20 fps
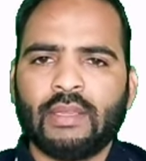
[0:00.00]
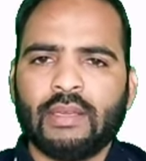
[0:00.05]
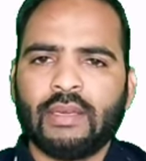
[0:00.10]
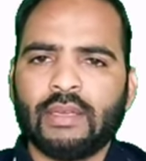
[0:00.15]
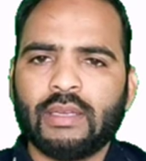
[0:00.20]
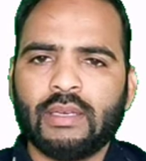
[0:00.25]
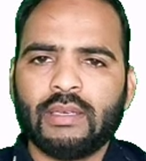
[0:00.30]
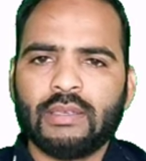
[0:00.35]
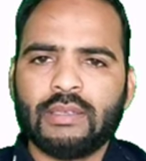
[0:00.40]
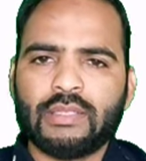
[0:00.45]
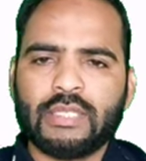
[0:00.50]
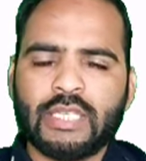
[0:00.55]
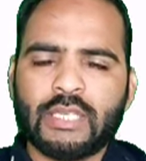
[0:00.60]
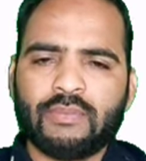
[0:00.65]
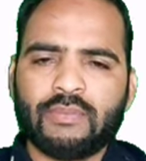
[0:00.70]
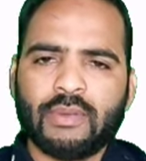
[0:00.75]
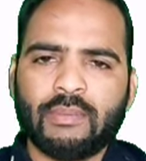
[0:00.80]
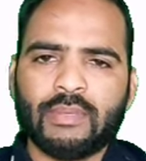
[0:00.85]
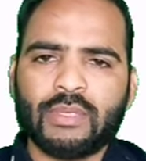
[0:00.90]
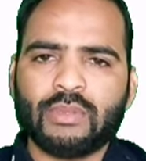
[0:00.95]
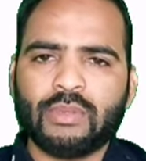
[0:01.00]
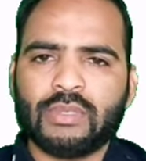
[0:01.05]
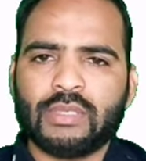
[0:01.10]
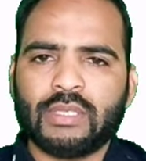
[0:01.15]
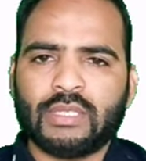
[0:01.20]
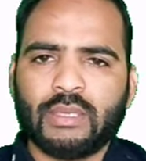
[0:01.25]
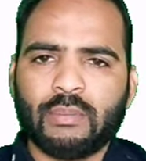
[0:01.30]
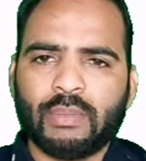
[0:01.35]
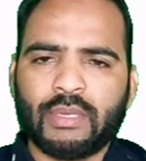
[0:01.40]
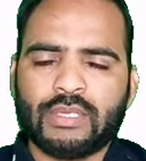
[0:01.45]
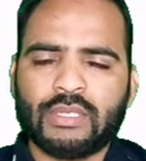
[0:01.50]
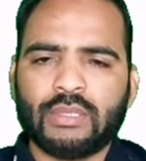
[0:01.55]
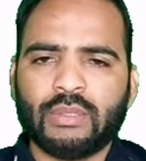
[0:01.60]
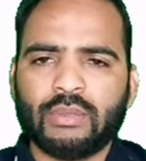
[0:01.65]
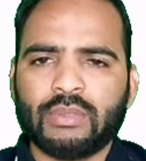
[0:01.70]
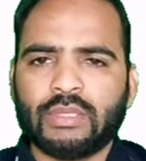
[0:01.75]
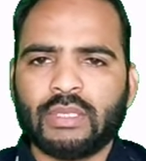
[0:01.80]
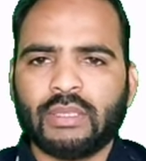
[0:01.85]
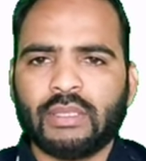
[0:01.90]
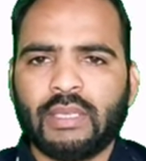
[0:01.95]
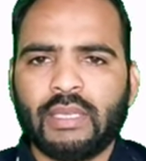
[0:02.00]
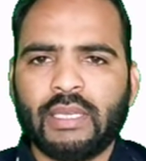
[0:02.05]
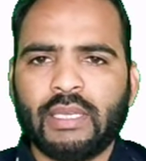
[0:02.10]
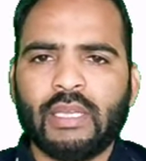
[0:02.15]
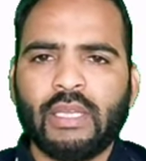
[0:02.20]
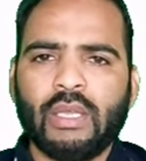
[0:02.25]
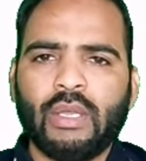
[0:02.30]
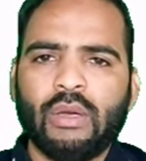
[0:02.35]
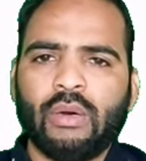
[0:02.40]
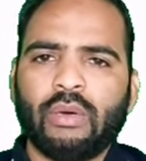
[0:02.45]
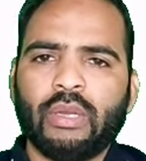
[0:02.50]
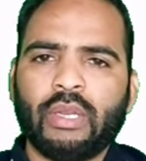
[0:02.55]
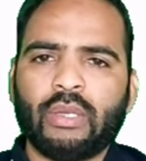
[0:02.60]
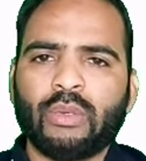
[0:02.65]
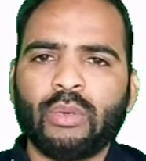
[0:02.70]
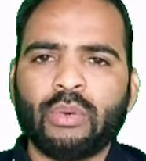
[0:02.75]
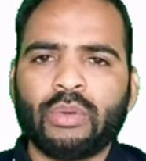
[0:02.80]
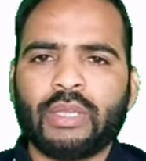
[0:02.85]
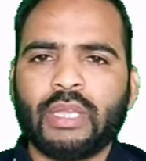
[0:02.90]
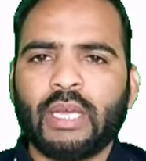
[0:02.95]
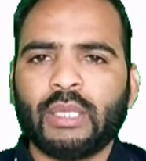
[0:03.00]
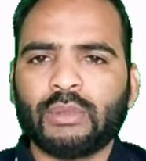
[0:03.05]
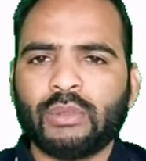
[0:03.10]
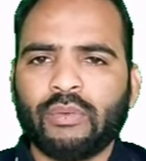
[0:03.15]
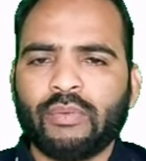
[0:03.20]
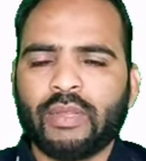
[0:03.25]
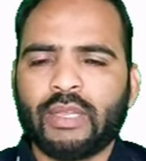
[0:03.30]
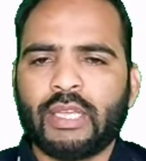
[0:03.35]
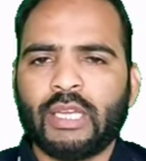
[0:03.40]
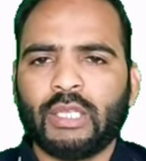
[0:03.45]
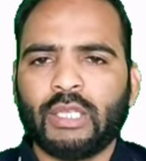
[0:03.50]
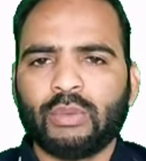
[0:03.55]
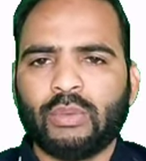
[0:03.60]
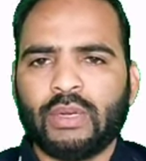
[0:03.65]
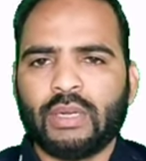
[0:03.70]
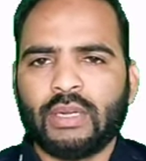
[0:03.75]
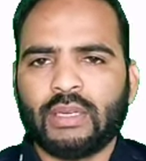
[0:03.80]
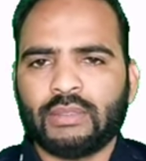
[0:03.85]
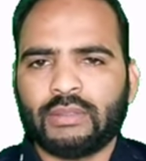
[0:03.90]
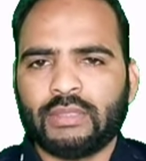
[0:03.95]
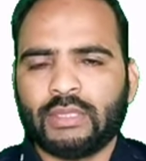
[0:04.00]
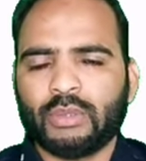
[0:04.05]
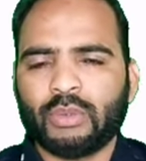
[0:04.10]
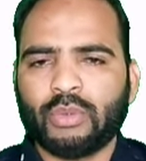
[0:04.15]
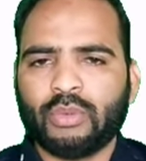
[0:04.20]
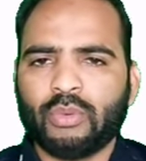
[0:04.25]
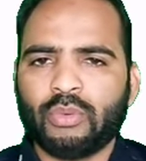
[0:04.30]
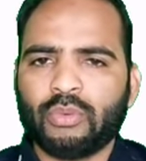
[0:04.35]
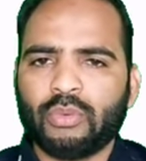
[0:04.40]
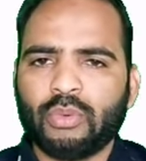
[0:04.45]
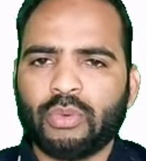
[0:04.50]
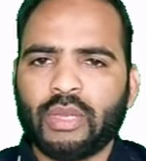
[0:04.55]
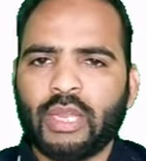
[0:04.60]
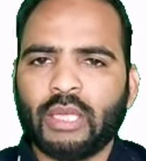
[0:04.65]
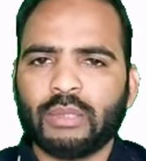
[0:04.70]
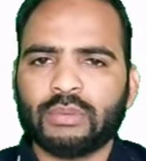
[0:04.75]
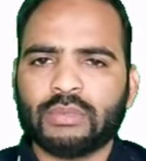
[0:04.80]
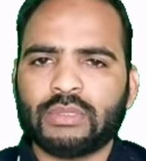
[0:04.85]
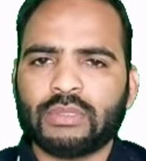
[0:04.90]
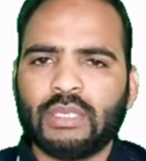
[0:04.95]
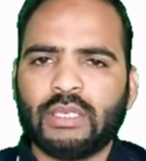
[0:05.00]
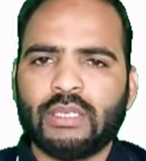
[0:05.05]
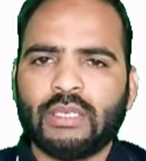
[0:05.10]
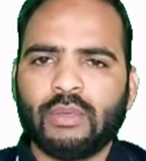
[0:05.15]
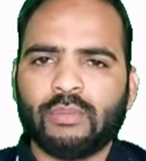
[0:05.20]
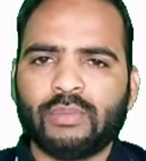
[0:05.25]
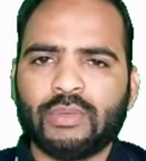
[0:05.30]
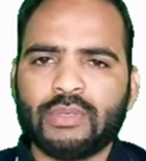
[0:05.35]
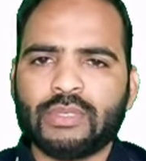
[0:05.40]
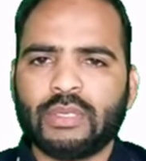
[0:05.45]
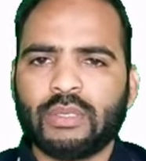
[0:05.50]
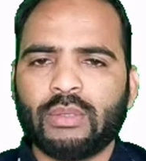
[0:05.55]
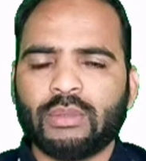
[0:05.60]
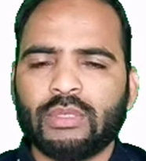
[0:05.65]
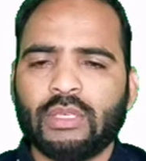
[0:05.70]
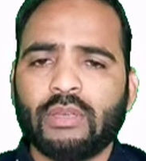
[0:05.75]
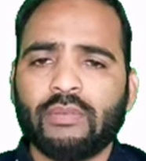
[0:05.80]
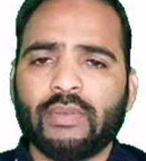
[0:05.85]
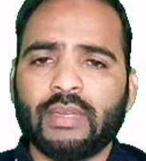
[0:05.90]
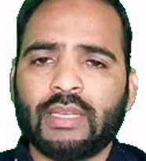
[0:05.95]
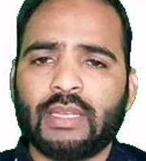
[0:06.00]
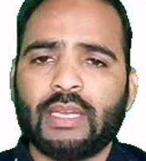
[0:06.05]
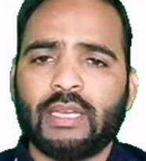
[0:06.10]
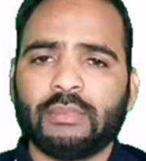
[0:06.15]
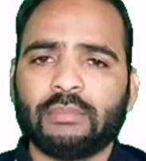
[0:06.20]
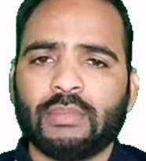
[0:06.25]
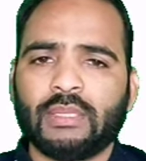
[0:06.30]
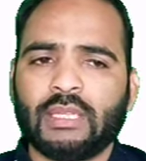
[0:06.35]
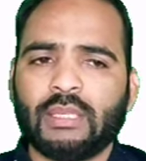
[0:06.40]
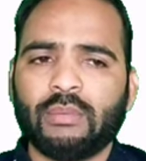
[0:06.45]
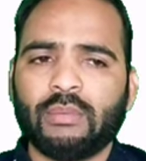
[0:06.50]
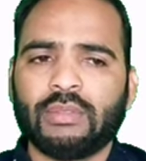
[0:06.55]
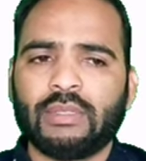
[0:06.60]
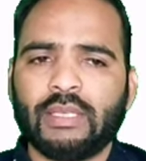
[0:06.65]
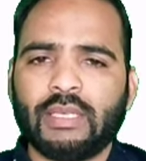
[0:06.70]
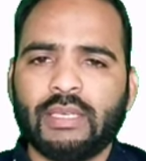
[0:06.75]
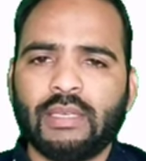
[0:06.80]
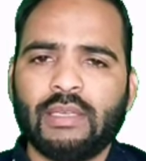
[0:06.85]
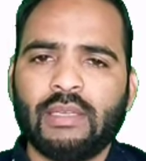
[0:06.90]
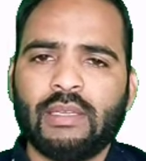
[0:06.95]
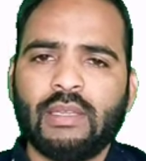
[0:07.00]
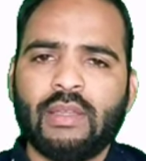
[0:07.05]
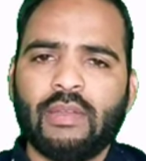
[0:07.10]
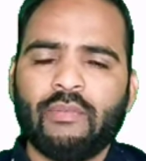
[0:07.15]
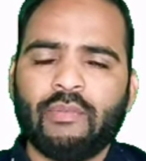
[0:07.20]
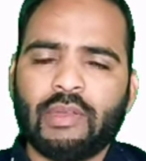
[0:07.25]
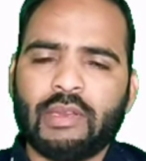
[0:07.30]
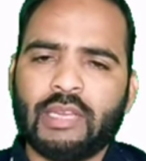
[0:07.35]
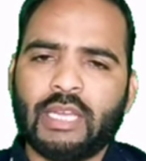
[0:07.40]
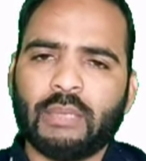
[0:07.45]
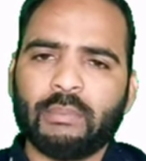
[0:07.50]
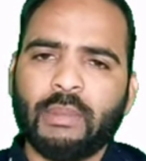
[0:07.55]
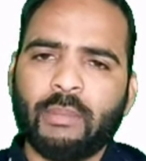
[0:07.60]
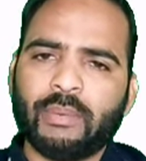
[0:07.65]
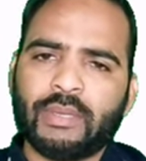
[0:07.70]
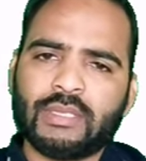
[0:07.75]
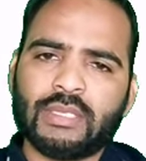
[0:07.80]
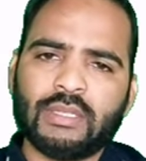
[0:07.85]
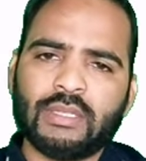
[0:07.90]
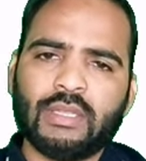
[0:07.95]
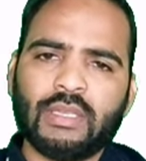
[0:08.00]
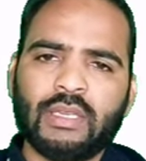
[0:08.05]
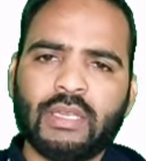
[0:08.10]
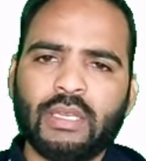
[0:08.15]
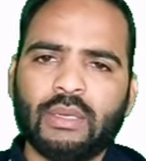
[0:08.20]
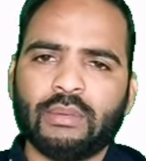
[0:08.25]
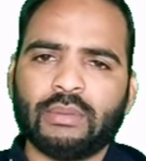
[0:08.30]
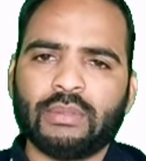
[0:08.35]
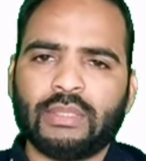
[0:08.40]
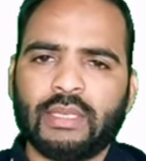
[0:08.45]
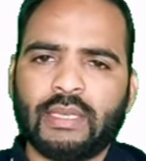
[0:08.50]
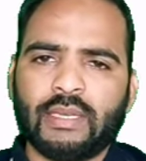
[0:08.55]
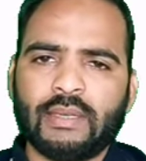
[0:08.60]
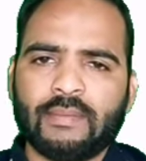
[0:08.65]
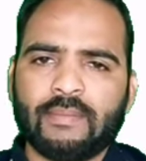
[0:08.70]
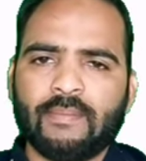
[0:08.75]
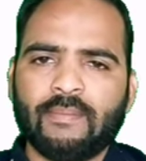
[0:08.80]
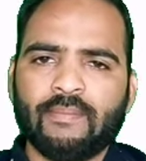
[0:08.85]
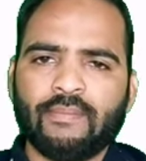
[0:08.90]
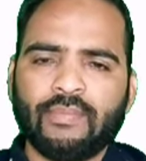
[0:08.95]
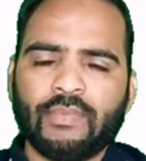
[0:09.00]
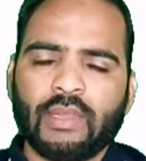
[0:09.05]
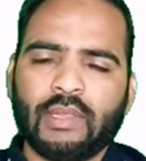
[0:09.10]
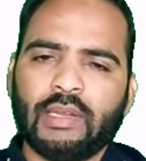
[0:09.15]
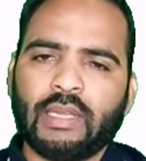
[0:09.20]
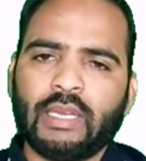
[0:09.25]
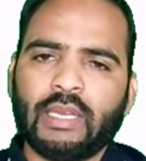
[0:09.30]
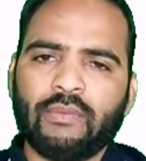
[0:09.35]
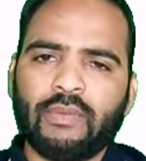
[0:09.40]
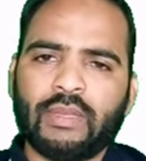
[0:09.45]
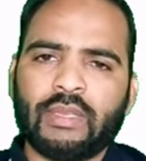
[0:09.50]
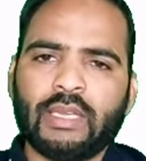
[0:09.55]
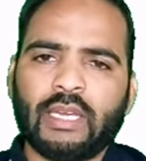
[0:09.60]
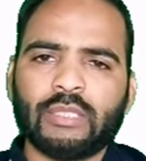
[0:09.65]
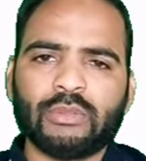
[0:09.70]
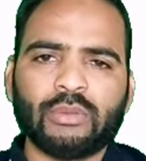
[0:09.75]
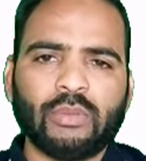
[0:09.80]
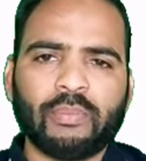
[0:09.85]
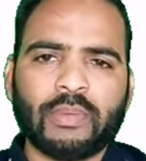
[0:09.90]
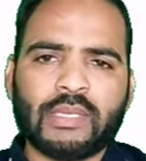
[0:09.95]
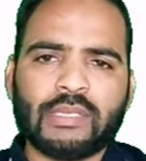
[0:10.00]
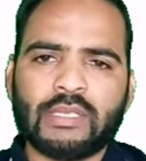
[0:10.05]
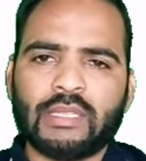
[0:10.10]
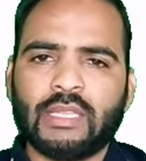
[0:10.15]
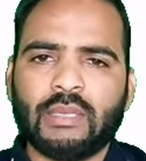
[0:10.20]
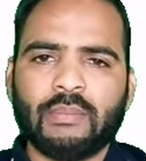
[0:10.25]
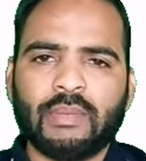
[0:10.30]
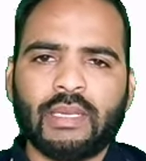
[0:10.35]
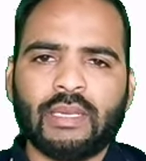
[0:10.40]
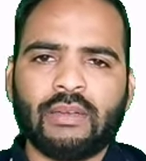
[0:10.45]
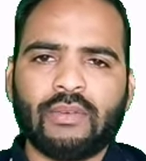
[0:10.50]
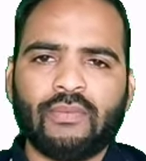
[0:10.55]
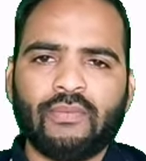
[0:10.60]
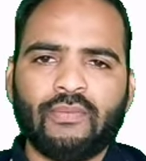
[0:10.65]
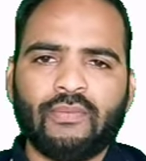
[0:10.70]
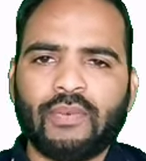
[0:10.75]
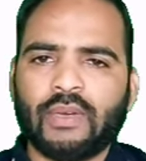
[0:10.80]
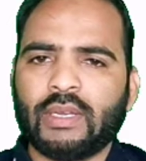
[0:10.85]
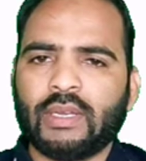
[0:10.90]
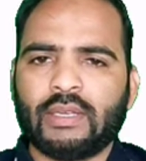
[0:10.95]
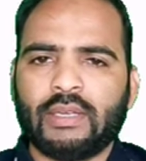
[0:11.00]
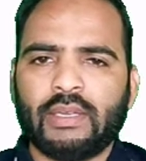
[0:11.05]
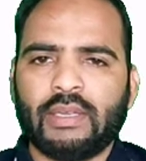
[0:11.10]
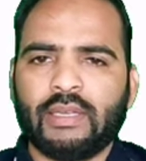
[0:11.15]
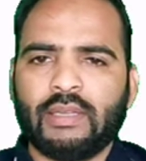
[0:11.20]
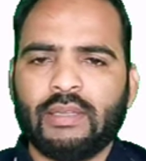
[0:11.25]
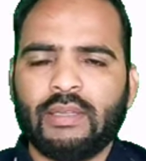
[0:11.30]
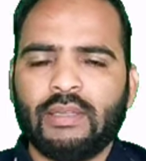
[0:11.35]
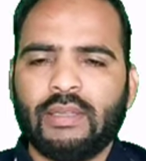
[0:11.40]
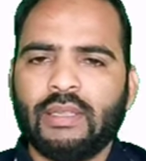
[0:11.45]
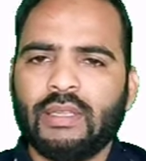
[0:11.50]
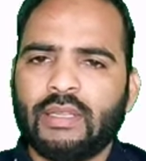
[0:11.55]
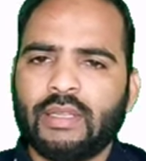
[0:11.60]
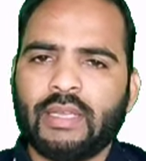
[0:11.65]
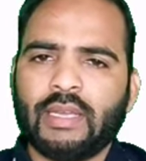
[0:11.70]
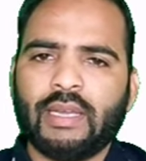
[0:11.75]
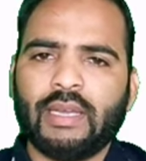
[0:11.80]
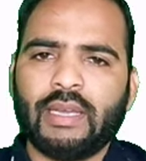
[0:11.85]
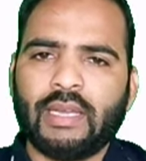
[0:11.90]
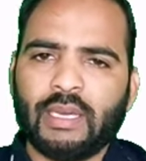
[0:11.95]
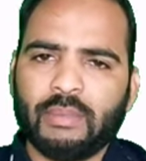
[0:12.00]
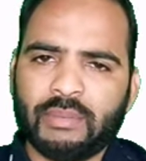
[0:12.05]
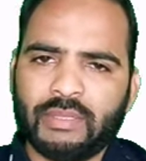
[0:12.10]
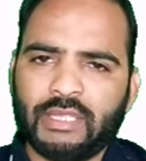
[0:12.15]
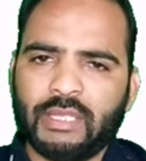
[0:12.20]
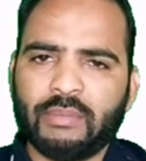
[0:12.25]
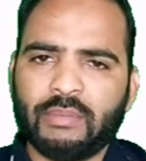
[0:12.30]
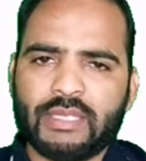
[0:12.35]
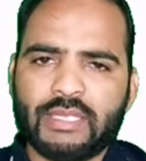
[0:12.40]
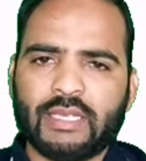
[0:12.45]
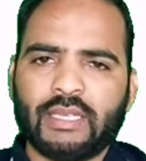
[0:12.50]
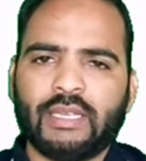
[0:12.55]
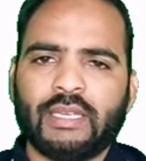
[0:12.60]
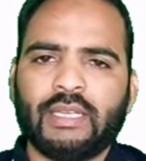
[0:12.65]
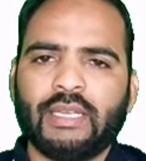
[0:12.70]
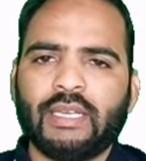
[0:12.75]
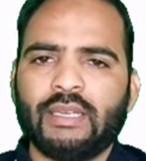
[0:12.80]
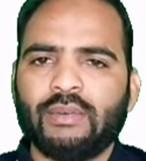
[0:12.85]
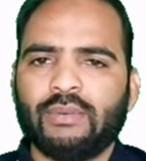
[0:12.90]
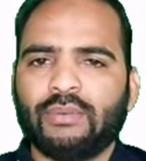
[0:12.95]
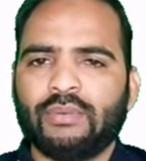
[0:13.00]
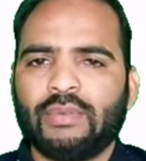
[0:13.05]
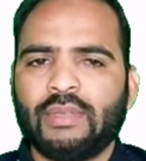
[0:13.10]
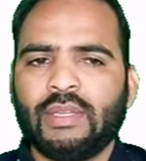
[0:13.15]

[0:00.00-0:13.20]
है ना चीज़ फेमस हो सकती है प्रसिद्ध हो सकती है और एक कुख्यात और विख्यात हुआ करता है तो कुख्यात उसका अपोजिट होता है और विख्यात मतलब होता है विख्यात भी प्रसिद्धि ही होती है लेकिन विख्यात और प्रसिद्धि में एक फ़र्क है क्या है आप हिंदी में चेक करिएगा